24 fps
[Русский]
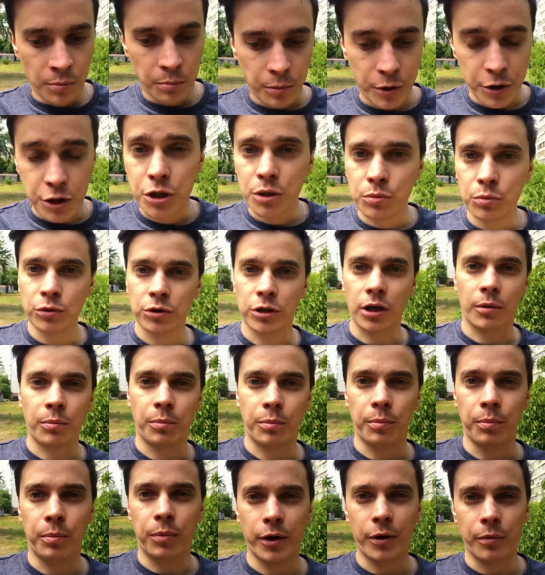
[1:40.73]
Почему так,
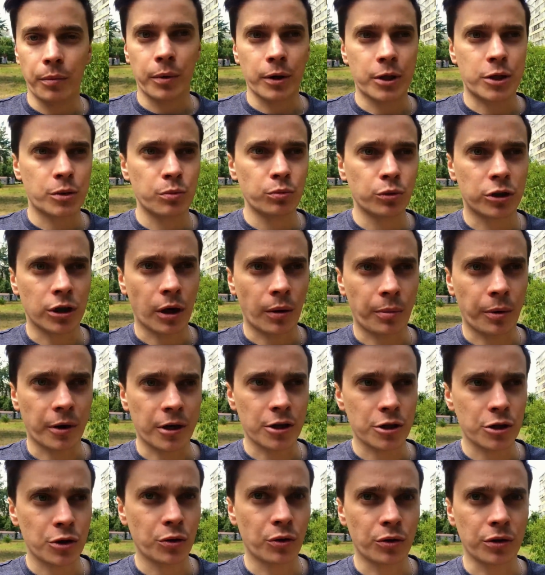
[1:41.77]
по, почему так
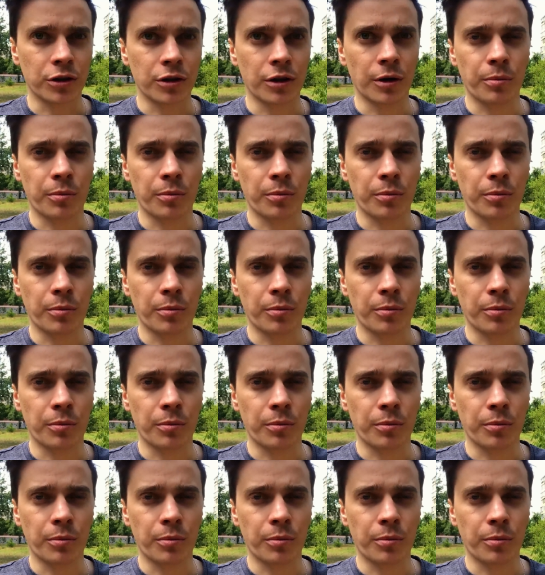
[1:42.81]
происходит?